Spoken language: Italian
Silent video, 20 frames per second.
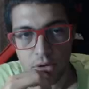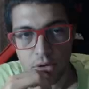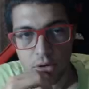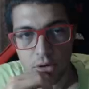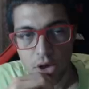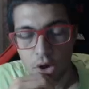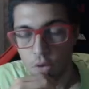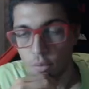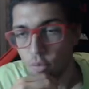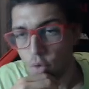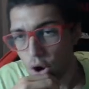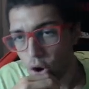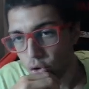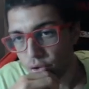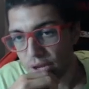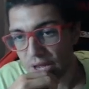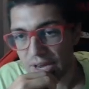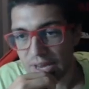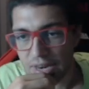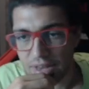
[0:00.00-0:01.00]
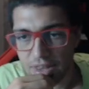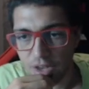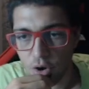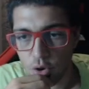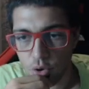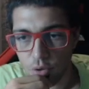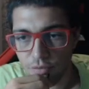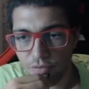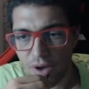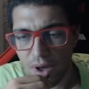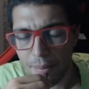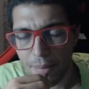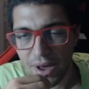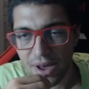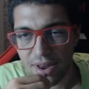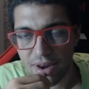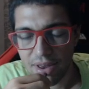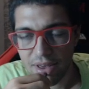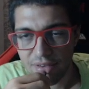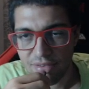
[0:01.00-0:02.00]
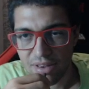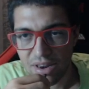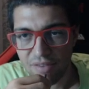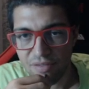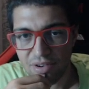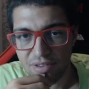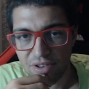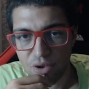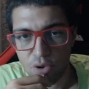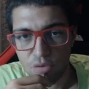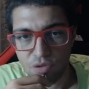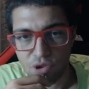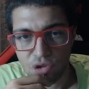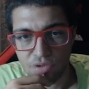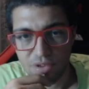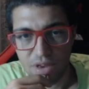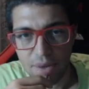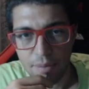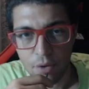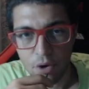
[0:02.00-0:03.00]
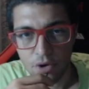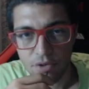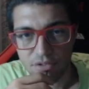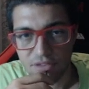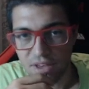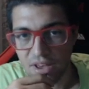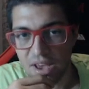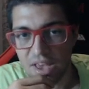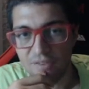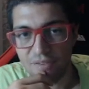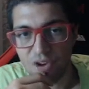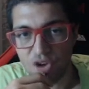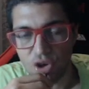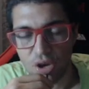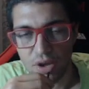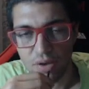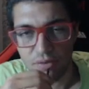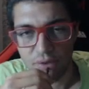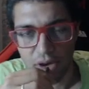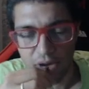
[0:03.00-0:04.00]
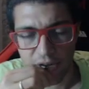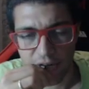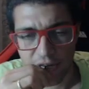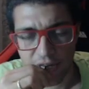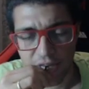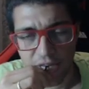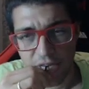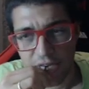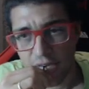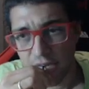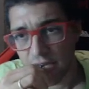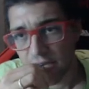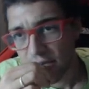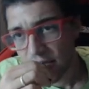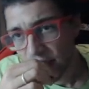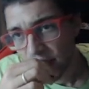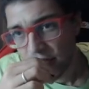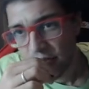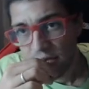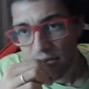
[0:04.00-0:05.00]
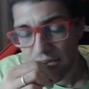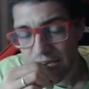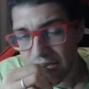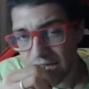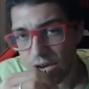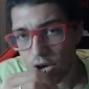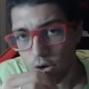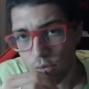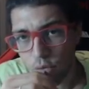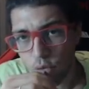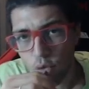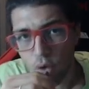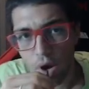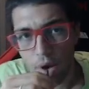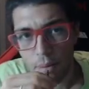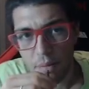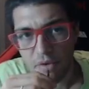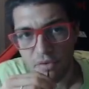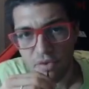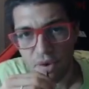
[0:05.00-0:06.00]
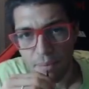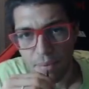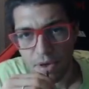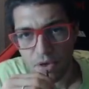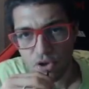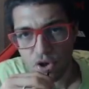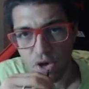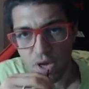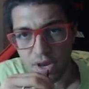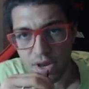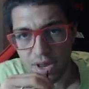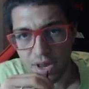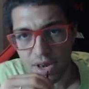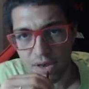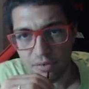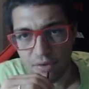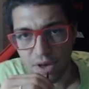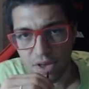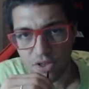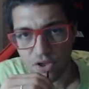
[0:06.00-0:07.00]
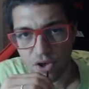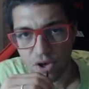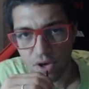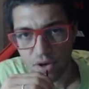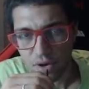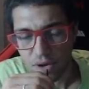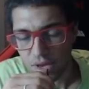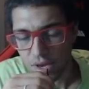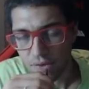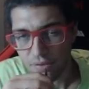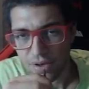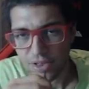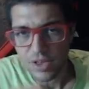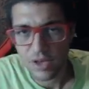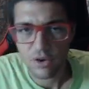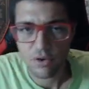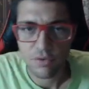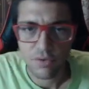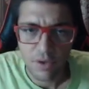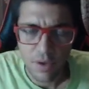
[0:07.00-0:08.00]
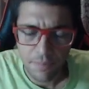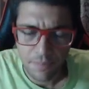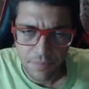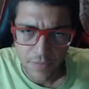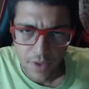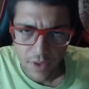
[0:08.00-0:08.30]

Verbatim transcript: Che comunque con il critico non va male, se l'avversario non facesse la mossa e invece la fa. Il che comunque mi fa piacere che la faccia, che la faccia così.